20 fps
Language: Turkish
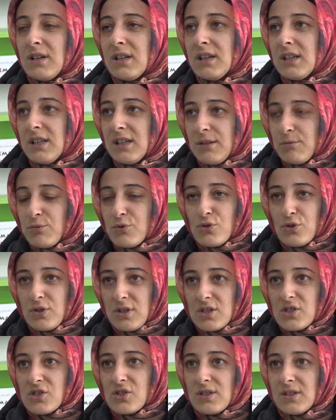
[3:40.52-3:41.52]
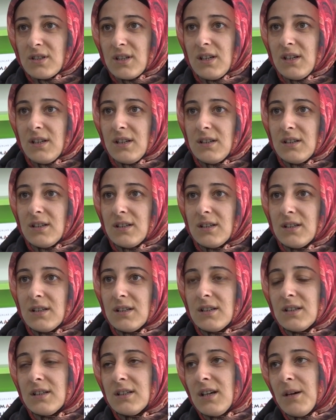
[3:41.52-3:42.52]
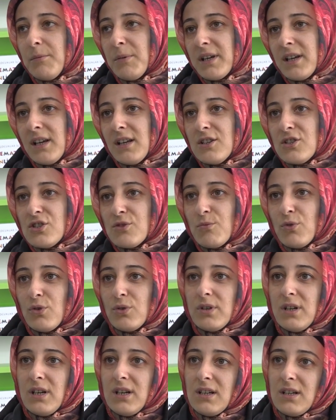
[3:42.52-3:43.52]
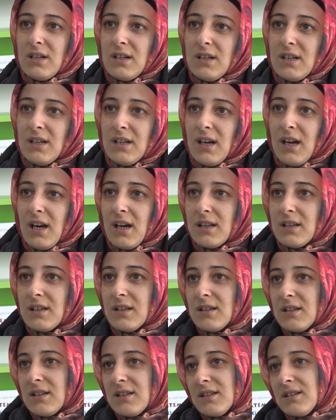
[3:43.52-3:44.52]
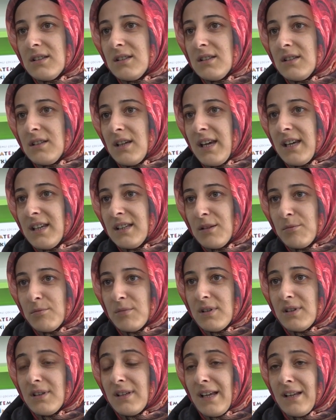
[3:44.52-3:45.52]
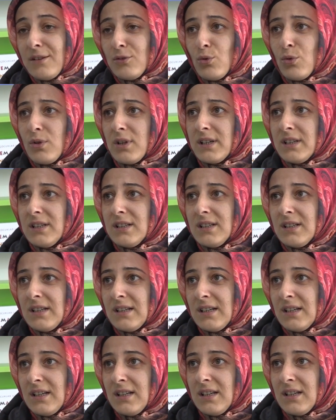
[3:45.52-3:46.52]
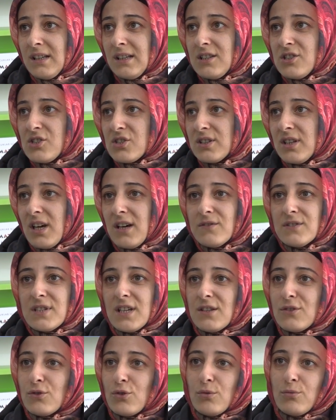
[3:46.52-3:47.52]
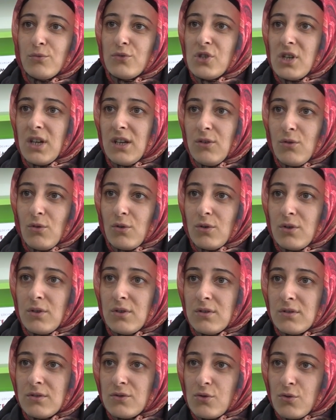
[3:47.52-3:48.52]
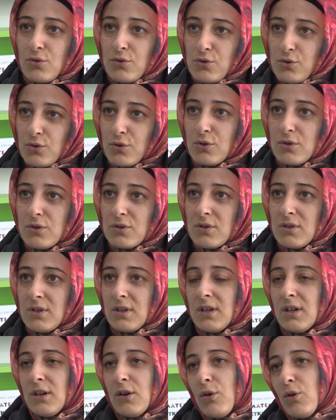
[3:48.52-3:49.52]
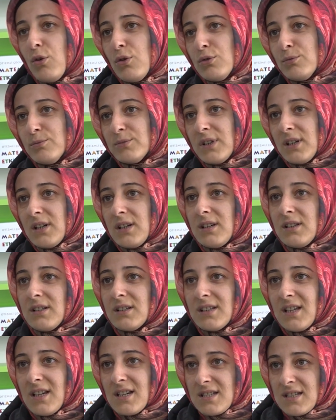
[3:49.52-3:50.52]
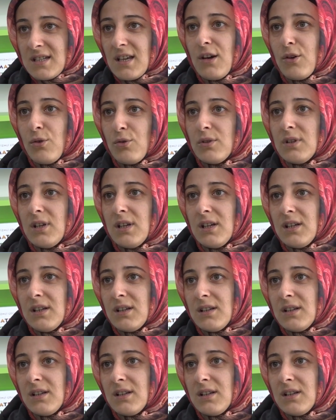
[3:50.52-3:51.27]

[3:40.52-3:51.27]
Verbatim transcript: İki buçuk yaşında. E, ama gelişim olarak hani e, eğitiminden dolayı hiç Down sendromu şeyi yok çok şükür. Oğlum da keza öyle.